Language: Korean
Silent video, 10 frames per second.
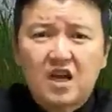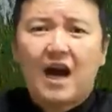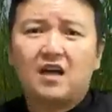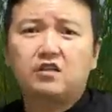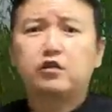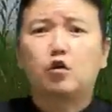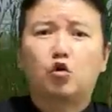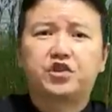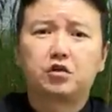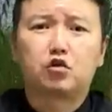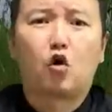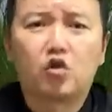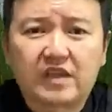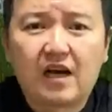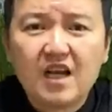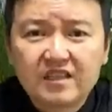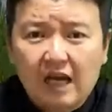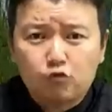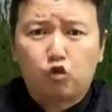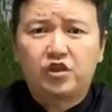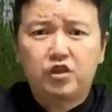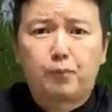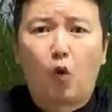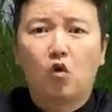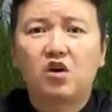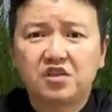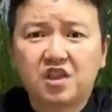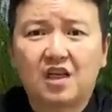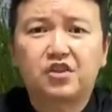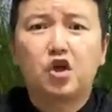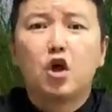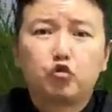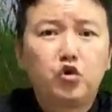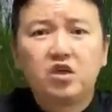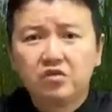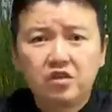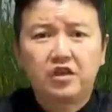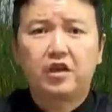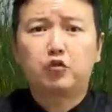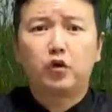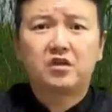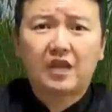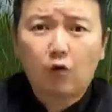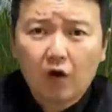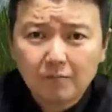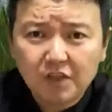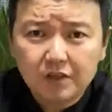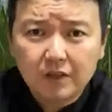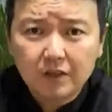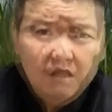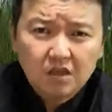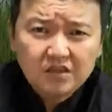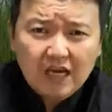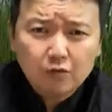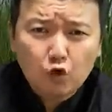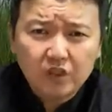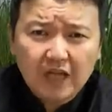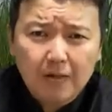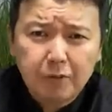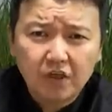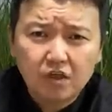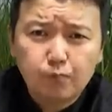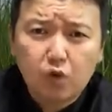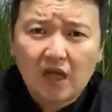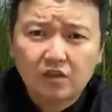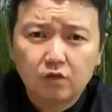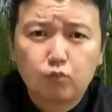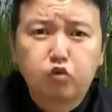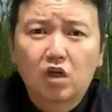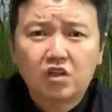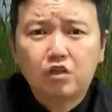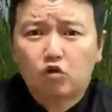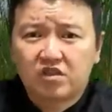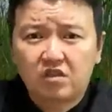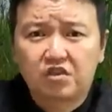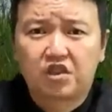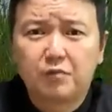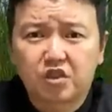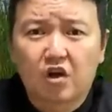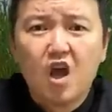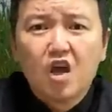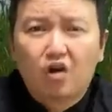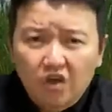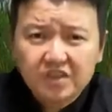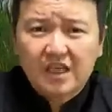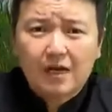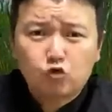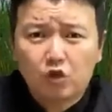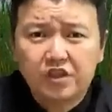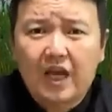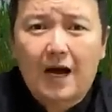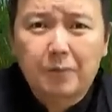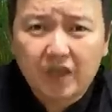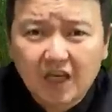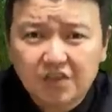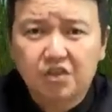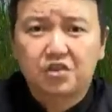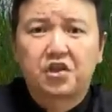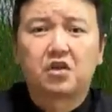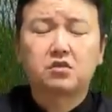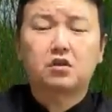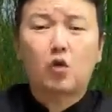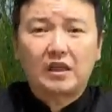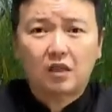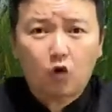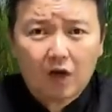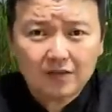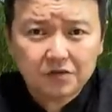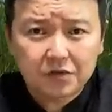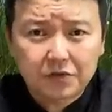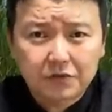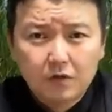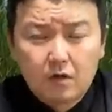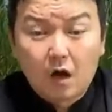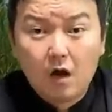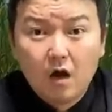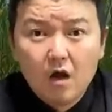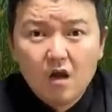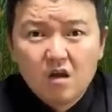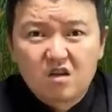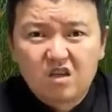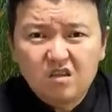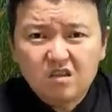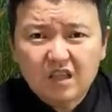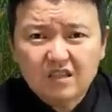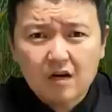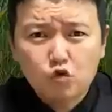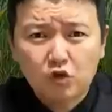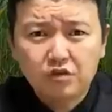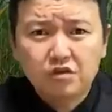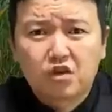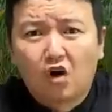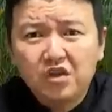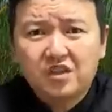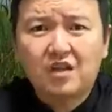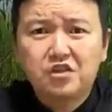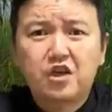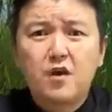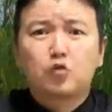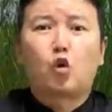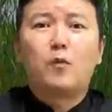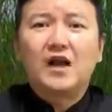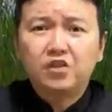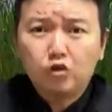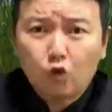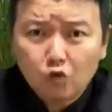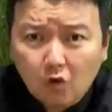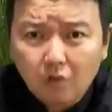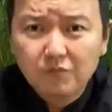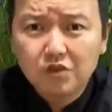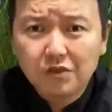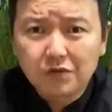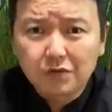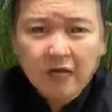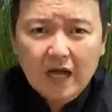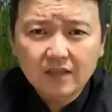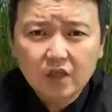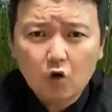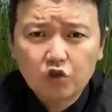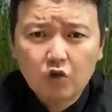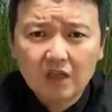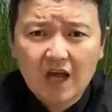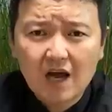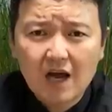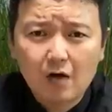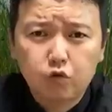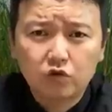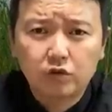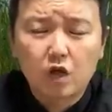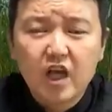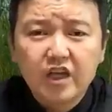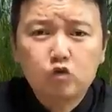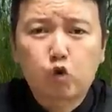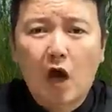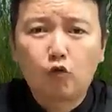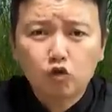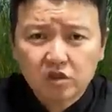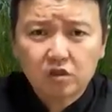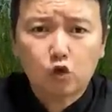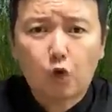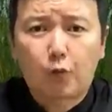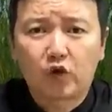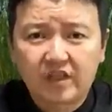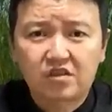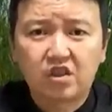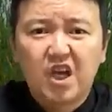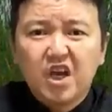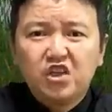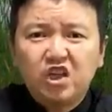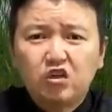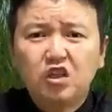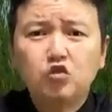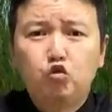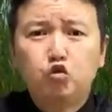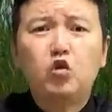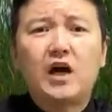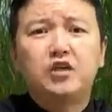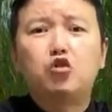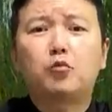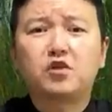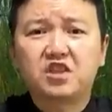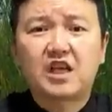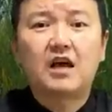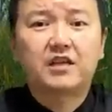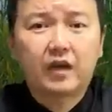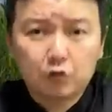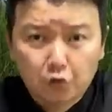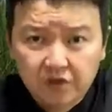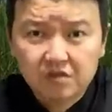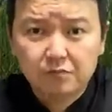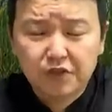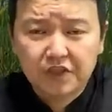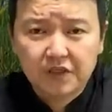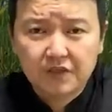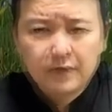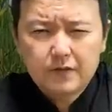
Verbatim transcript: 칼을 들고 쳐들어오자 짱조린이 본거지까지 뒤흔들리게 되었다고 합니다. 그 짱조린 앞에 있던 부하들은 무더기로 쓰러지면서 거의 짱조린이 앞에까지 쳐들어왔다고 하는데 흐흐 그 그러다 짱조리는 더 이상 이제 도망칠 것도 없는데 칸차오씨와 탕아후를이 좌우측으로 보냈으니 이제 그 누가 이놈들이 상대가 되겠습니까?